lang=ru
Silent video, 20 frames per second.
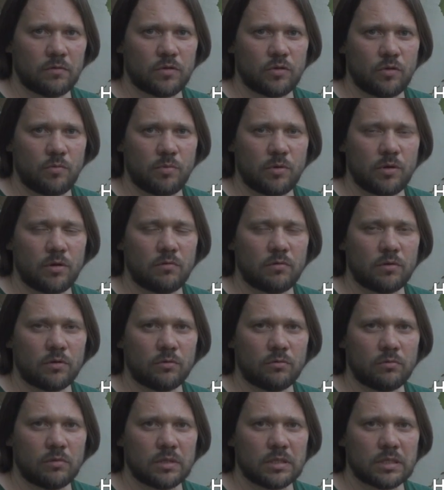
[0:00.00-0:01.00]
все
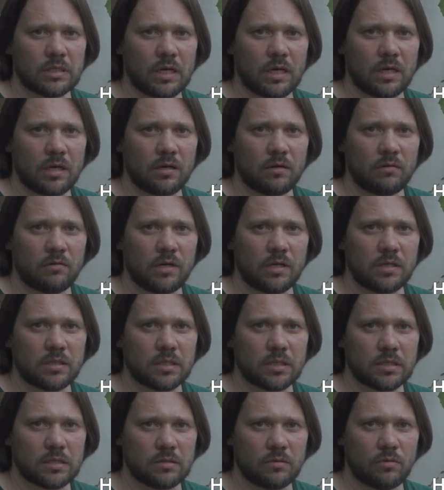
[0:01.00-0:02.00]
перевернулось, как
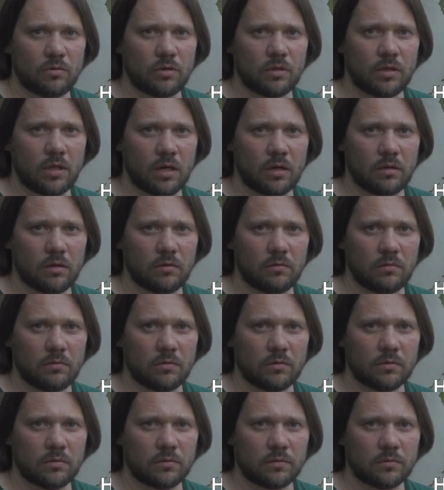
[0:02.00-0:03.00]
говорится, с ног на голову.